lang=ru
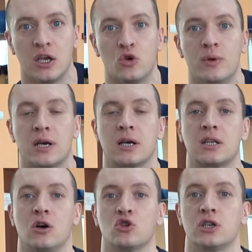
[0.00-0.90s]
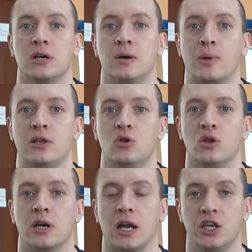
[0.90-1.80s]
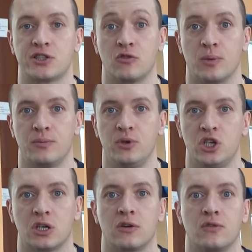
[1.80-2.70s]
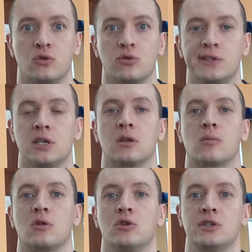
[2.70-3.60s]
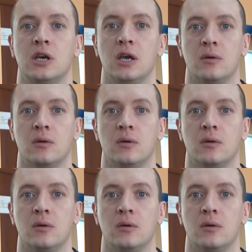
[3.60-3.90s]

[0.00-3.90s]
И у меня, когда уже определенное количество подписчиков и друзей набралось,